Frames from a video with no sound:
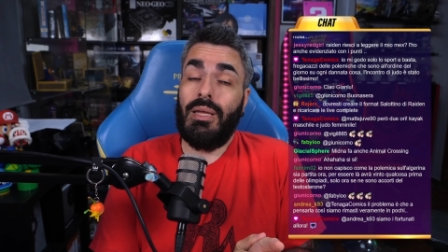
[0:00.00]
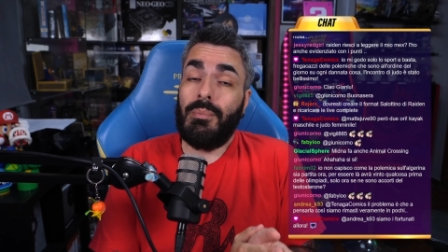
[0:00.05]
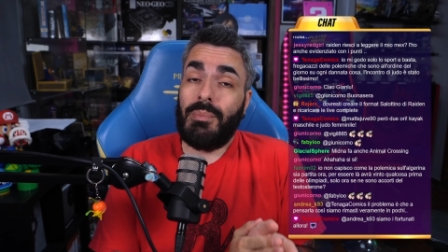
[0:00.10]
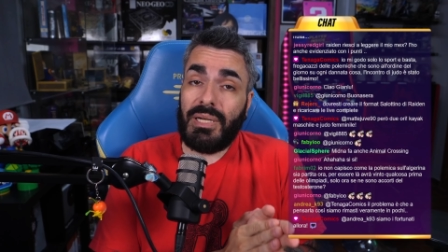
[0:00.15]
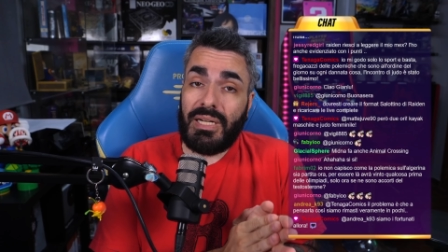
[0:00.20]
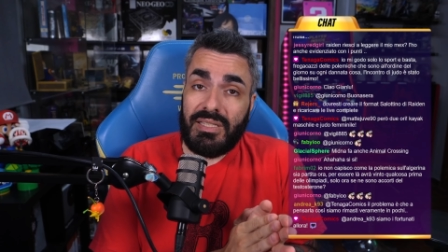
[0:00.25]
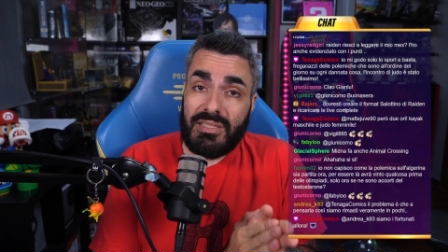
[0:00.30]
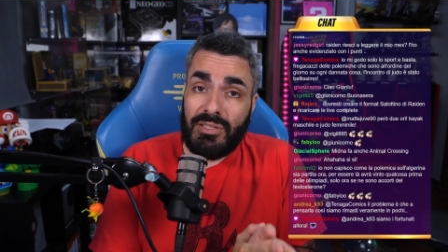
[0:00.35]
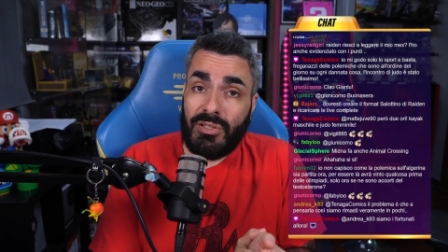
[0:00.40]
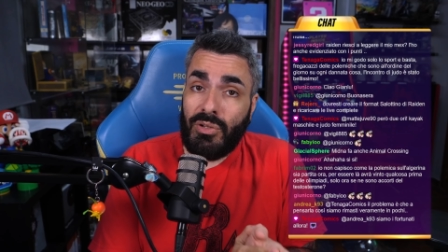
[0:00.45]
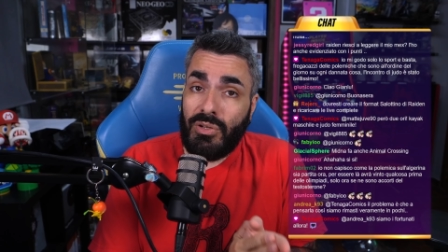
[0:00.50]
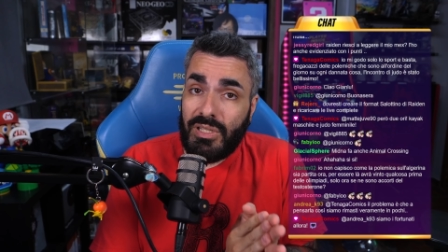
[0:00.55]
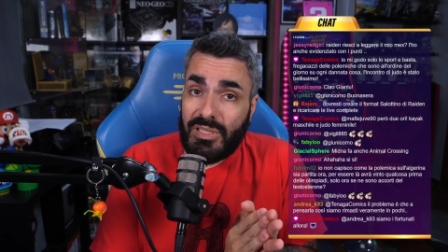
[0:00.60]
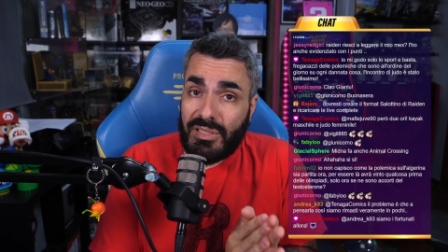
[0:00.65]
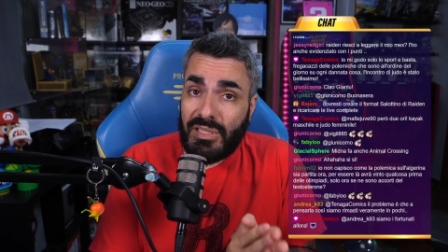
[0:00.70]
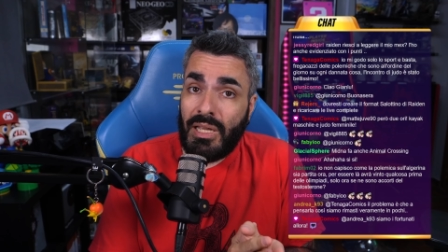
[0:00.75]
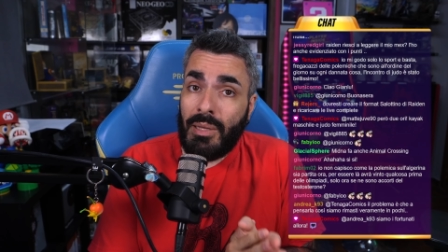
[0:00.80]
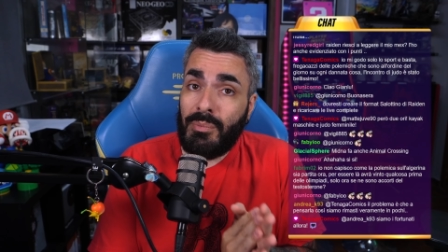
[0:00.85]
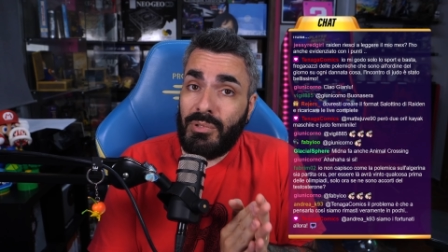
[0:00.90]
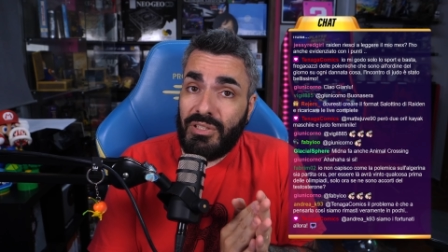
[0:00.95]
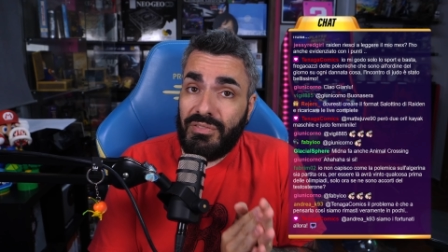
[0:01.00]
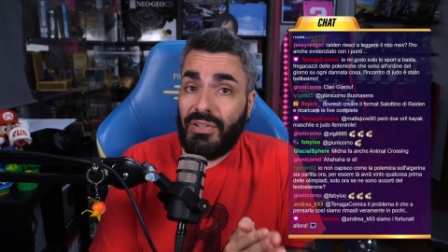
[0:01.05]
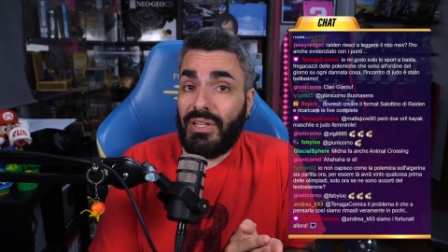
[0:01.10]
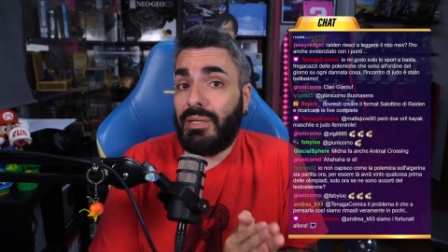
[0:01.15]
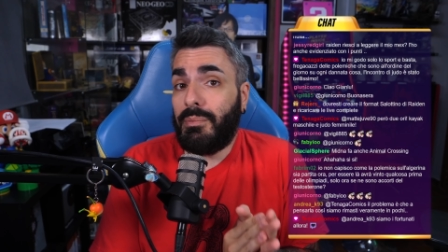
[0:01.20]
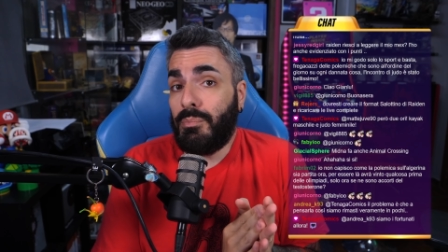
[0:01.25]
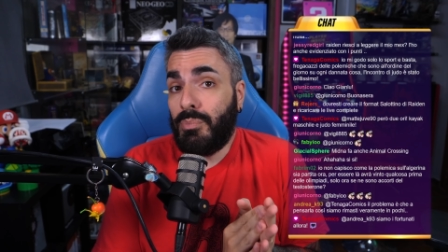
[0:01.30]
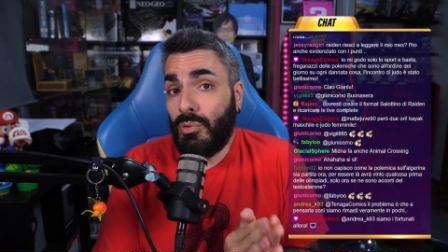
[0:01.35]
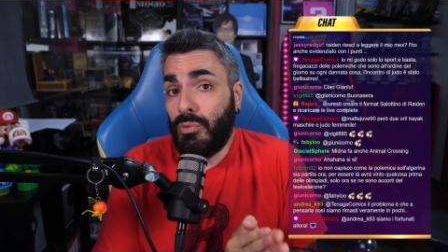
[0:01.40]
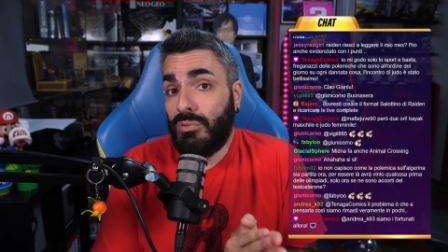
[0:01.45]
perché se no rischiamo di
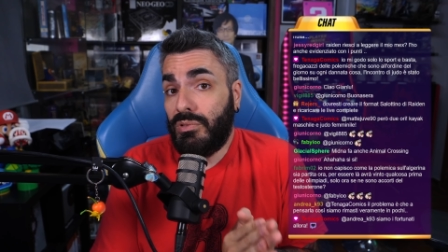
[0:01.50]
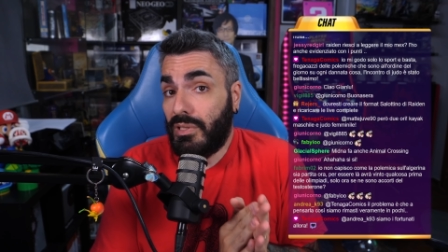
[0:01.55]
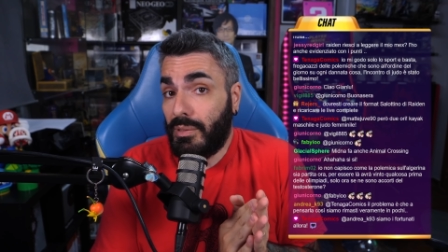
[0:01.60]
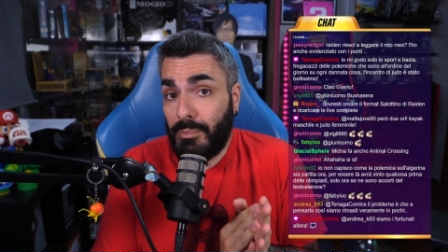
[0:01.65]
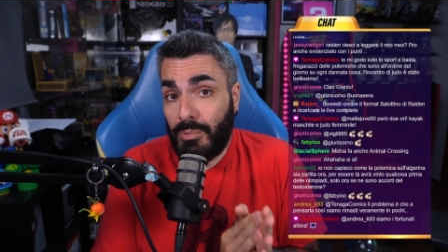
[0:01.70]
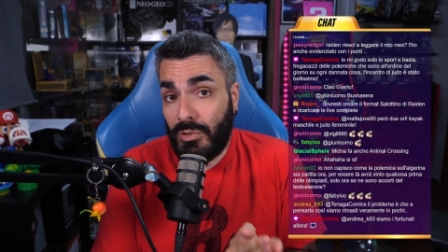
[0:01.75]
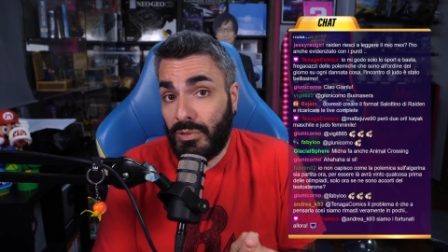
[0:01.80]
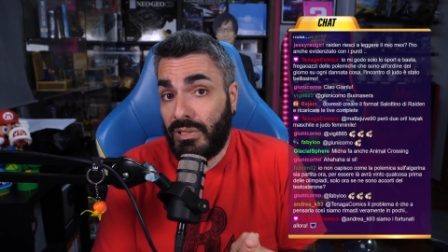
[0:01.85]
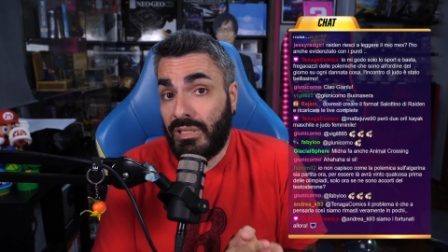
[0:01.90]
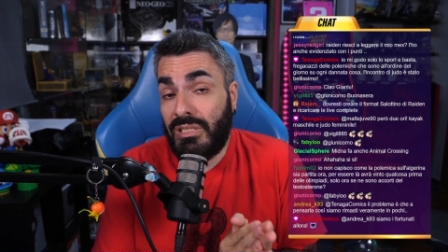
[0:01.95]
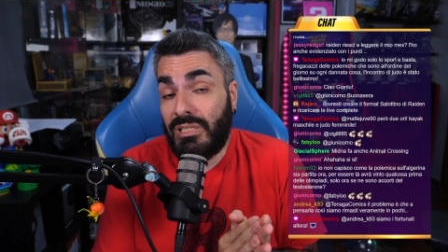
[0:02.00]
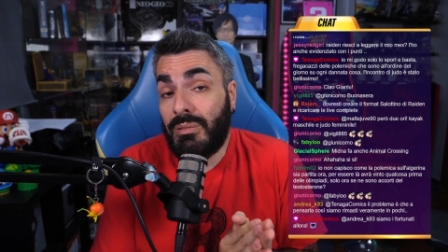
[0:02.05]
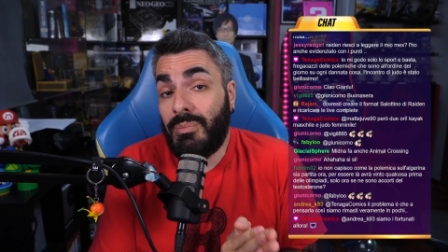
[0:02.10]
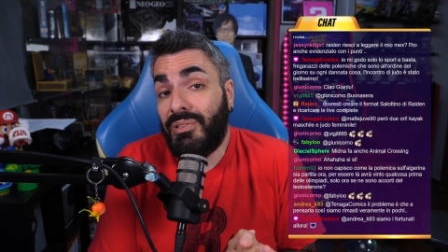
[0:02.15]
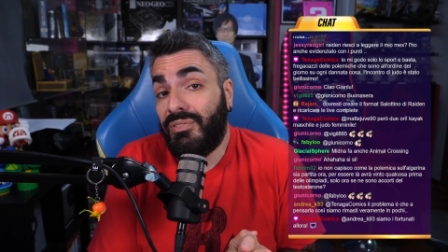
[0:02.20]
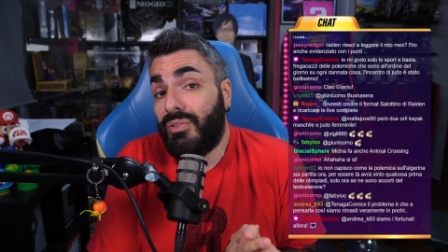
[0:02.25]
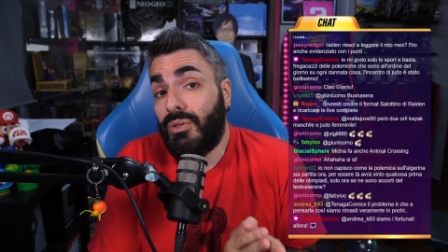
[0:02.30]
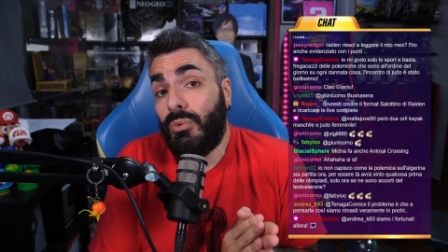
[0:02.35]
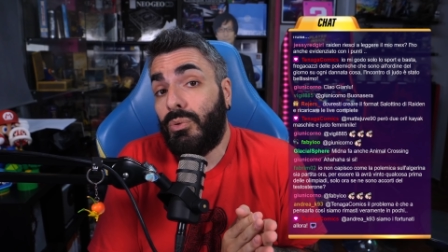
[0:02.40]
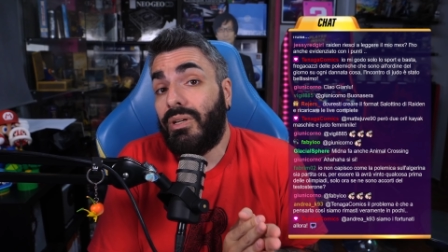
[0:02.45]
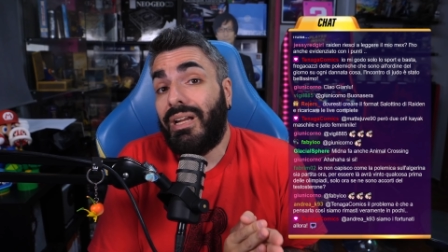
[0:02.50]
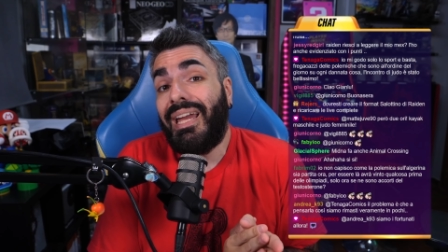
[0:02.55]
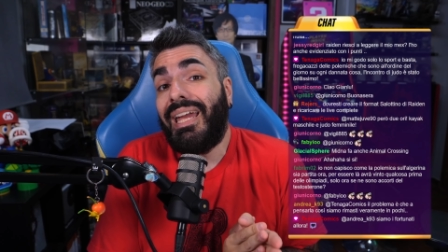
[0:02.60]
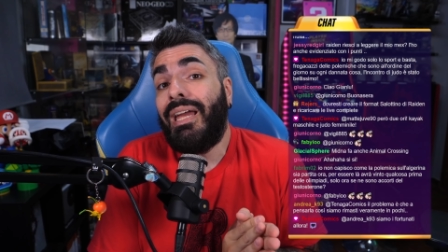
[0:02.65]
fare brutte e bruttissime figure.